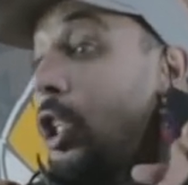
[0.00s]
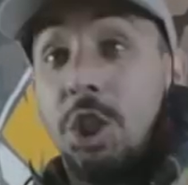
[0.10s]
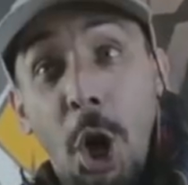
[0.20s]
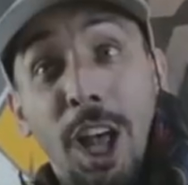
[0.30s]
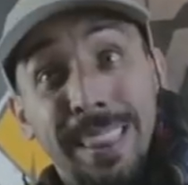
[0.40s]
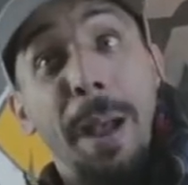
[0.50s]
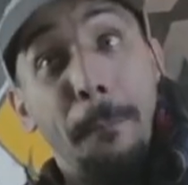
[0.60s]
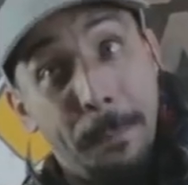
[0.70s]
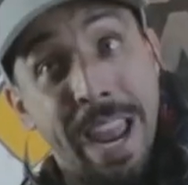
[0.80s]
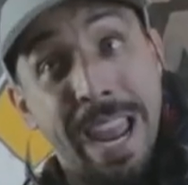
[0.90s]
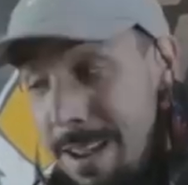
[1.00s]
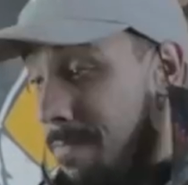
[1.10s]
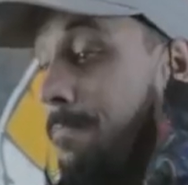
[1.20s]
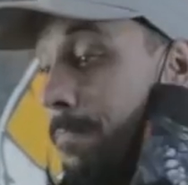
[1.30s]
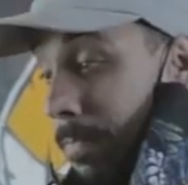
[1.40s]
JP,
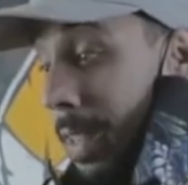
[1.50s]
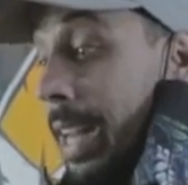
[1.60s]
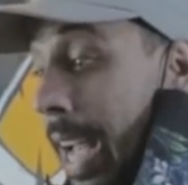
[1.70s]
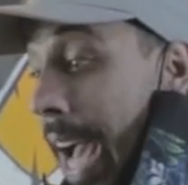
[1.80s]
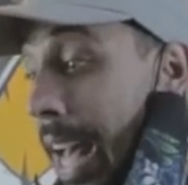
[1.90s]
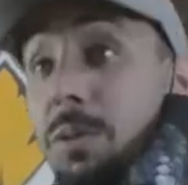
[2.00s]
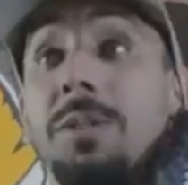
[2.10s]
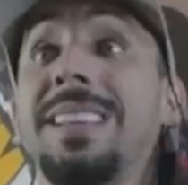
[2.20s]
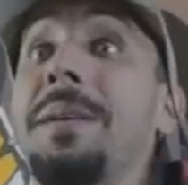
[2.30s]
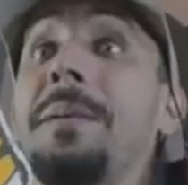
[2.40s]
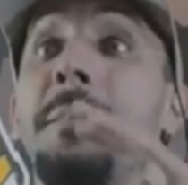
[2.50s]
tá ligado?